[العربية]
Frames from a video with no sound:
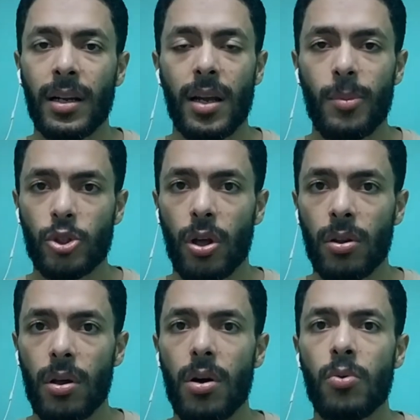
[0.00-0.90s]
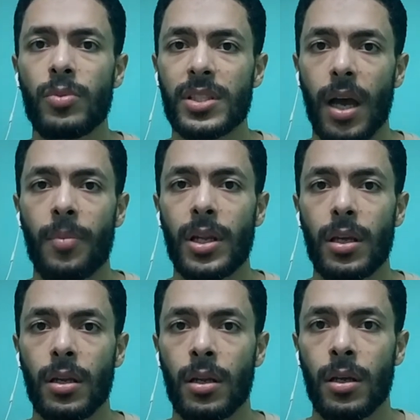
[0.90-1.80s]
رجليها ما شاء الله
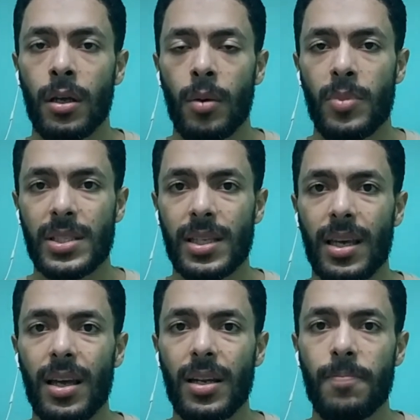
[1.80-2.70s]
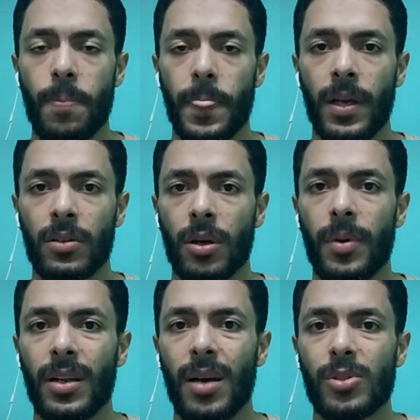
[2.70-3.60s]
ومستحملين بس كان آه،
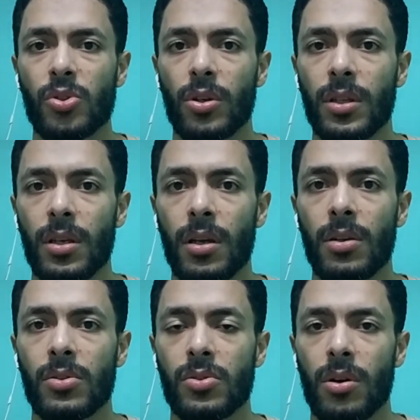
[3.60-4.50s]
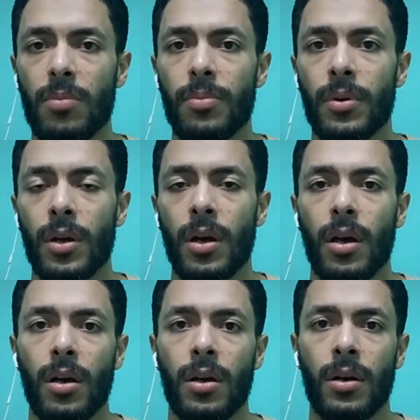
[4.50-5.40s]
طبعا لاعب السعوديه اللي اتصاب
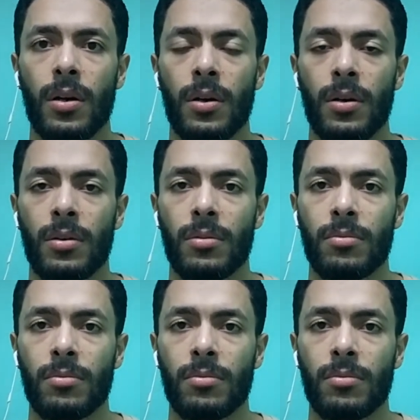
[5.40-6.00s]
آه،